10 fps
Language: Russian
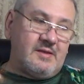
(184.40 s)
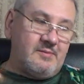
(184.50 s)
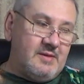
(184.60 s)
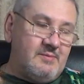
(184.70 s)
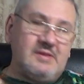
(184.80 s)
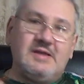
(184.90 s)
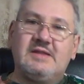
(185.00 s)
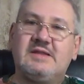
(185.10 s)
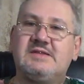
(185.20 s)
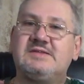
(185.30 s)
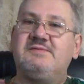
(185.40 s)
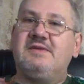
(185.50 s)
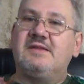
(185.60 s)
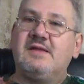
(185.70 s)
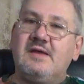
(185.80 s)
там, именно этот
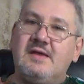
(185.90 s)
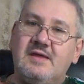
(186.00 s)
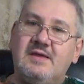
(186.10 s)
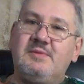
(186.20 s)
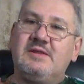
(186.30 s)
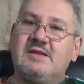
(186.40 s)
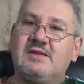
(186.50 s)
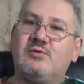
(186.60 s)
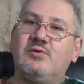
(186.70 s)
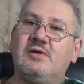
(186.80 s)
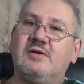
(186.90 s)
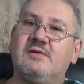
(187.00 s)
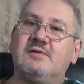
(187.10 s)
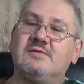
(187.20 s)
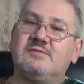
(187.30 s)
цвет, именно
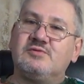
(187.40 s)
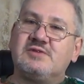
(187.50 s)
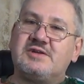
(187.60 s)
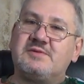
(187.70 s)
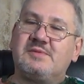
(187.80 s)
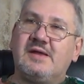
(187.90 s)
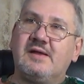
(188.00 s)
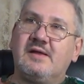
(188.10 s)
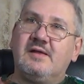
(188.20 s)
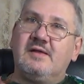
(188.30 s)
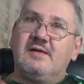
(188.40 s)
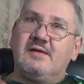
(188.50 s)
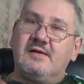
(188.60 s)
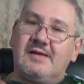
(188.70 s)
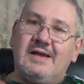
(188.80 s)
такое, ну скажем так,
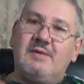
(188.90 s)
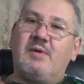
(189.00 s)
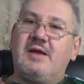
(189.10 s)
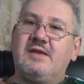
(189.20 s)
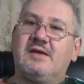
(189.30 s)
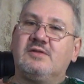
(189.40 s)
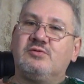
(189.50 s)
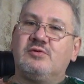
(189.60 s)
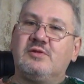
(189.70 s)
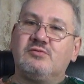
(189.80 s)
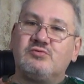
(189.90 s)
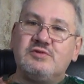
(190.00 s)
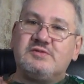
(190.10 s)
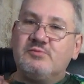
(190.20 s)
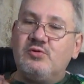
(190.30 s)
колебание, которое... Ну то
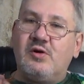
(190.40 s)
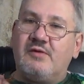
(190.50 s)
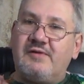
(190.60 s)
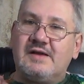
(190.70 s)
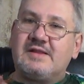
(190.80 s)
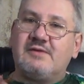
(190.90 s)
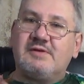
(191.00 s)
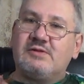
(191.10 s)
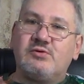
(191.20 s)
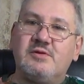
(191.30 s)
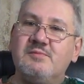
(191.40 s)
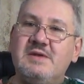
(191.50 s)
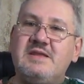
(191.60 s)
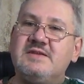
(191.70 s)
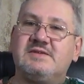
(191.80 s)
есть много факторов, которые
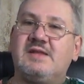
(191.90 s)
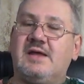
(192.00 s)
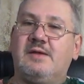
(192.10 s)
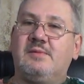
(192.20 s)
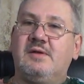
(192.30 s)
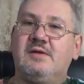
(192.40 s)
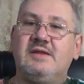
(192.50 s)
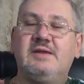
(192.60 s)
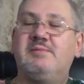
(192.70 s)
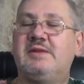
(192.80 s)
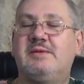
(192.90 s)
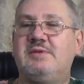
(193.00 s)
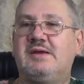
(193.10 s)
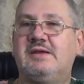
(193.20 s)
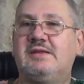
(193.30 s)
мы не знаем и рыба нам
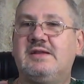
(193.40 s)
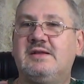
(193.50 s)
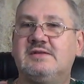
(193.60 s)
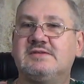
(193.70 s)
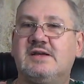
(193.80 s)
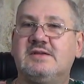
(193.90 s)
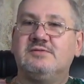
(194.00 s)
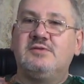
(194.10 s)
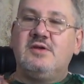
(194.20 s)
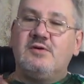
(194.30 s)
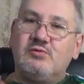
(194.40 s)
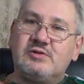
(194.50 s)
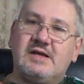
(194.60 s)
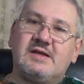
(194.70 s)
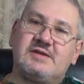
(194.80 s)
никогда не рассказывает.
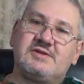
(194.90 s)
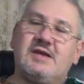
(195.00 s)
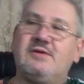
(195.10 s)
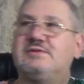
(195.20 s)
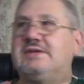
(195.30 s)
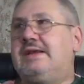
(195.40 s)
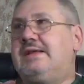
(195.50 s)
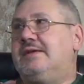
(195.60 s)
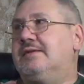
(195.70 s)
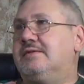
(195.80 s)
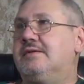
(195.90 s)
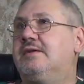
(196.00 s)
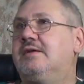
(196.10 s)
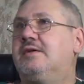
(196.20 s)
Вот так рождаются легенды.